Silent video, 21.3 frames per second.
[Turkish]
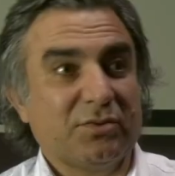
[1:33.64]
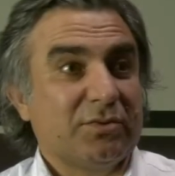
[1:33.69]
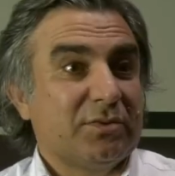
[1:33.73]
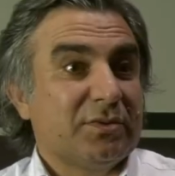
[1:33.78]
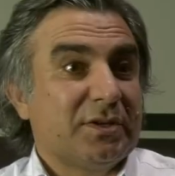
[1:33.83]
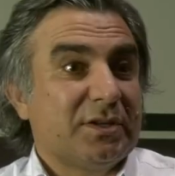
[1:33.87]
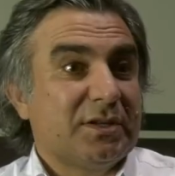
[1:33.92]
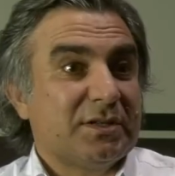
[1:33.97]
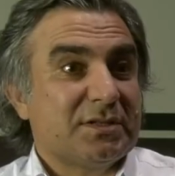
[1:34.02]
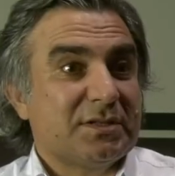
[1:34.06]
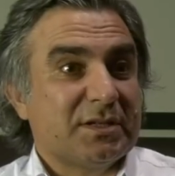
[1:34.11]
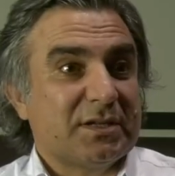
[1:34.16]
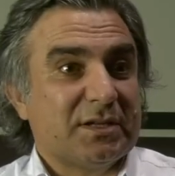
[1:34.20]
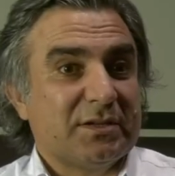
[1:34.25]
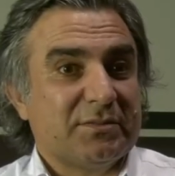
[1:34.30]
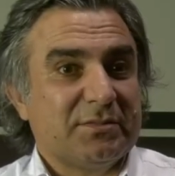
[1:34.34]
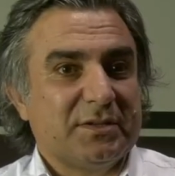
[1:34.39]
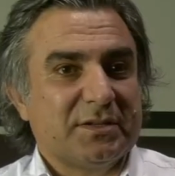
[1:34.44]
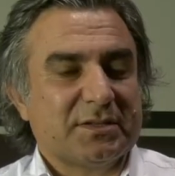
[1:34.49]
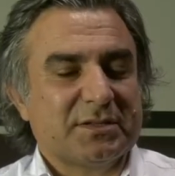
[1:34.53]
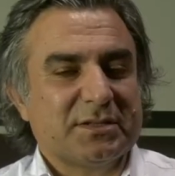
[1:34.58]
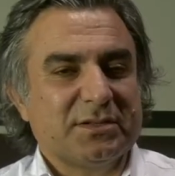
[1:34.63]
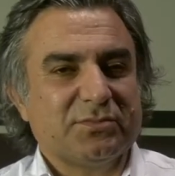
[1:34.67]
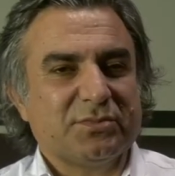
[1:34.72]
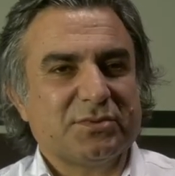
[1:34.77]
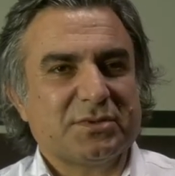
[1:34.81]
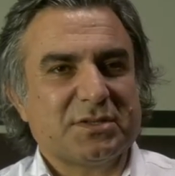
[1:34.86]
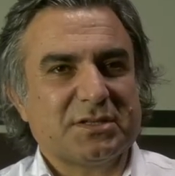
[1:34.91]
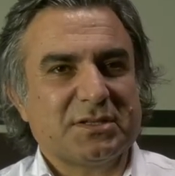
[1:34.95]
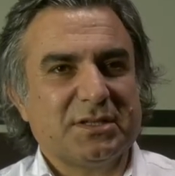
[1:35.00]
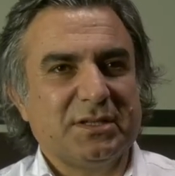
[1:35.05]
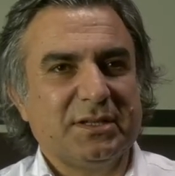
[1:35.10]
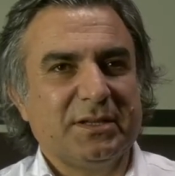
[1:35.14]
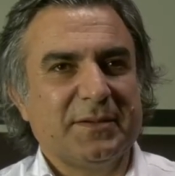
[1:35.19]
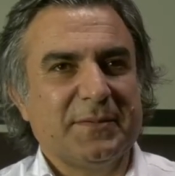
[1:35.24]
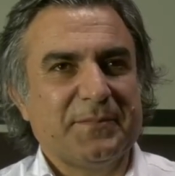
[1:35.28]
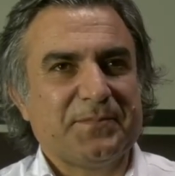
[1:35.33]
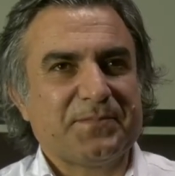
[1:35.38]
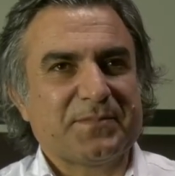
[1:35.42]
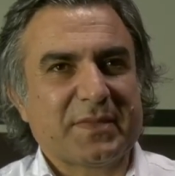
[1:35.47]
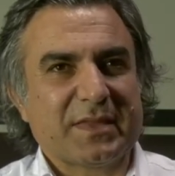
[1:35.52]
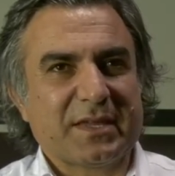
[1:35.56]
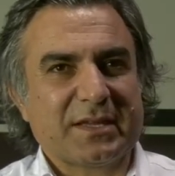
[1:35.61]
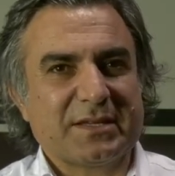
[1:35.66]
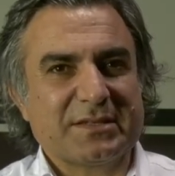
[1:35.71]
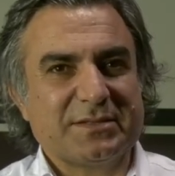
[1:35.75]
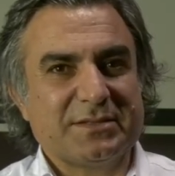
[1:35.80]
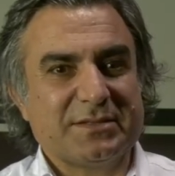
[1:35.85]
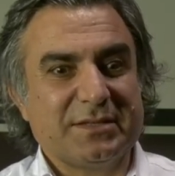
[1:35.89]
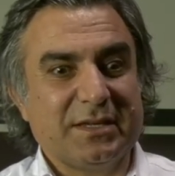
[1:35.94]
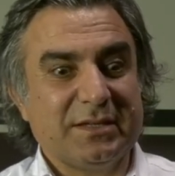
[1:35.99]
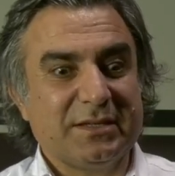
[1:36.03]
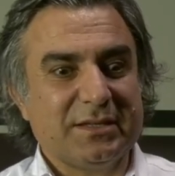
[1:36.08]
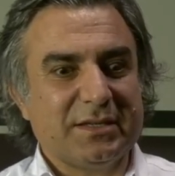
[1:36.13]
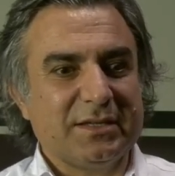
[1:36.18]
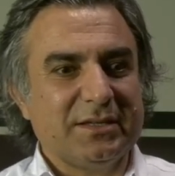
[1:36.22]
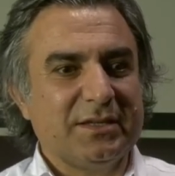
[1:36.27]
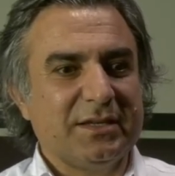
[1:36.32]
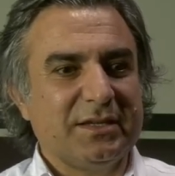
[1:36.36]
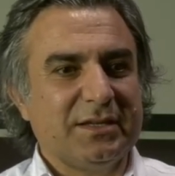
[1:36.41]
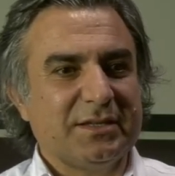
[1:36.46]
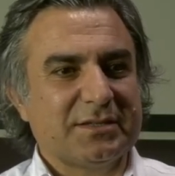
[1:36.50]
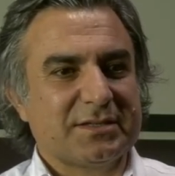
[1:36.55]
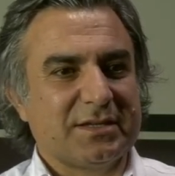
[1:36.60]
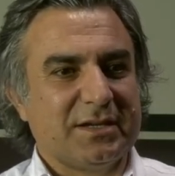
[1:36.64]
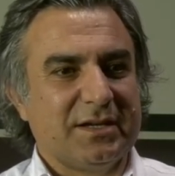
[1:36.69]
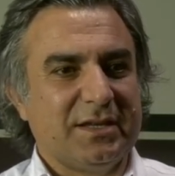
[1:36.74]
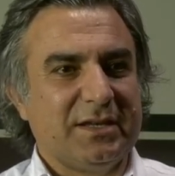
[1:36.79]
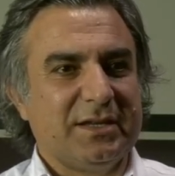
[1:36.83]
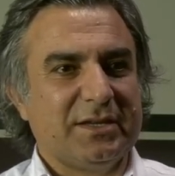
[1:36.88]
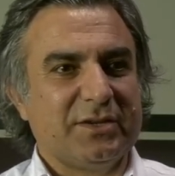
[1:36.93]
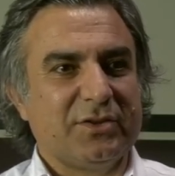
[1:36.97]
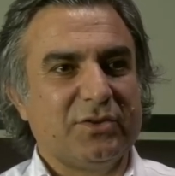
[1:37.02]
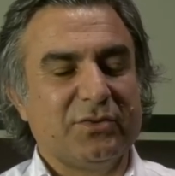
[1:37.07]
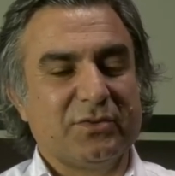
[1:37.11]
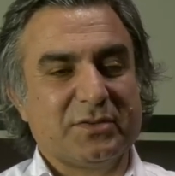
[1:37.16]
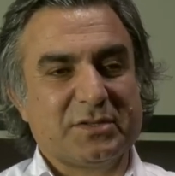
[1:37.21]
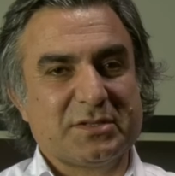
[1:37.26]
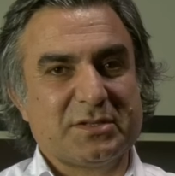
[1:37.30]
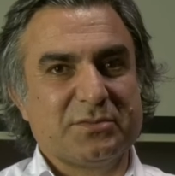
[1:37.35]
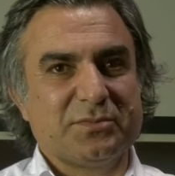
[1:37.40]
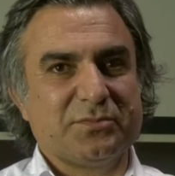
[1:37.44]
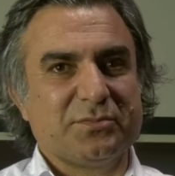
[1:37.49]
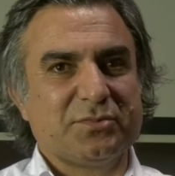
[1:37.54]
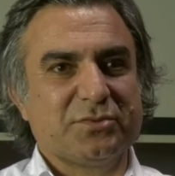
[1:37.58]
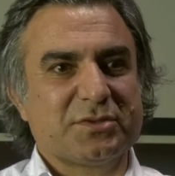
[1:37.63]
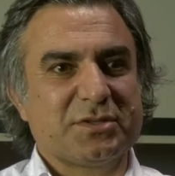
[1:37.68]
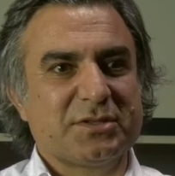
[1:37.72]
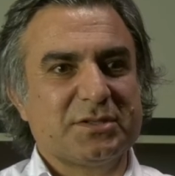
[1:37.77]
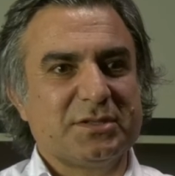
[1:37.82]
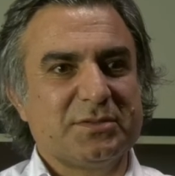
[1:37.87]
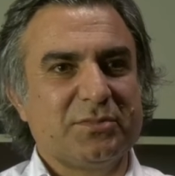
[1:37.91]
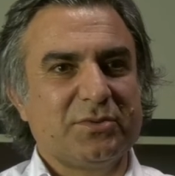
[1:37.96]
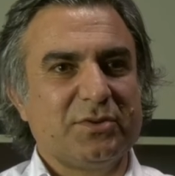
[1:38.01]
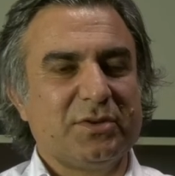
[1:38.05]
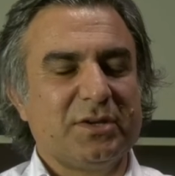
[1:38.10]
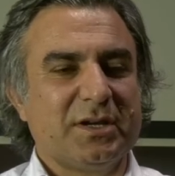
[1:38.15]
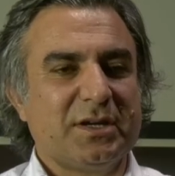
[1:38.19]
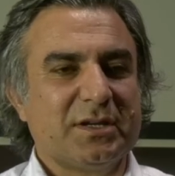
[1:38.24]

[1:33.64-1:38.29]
bir olayı da çekebilirsiniz. Bu sizin zenginliğiniz haline geliyor ve sizin bu sizi böyle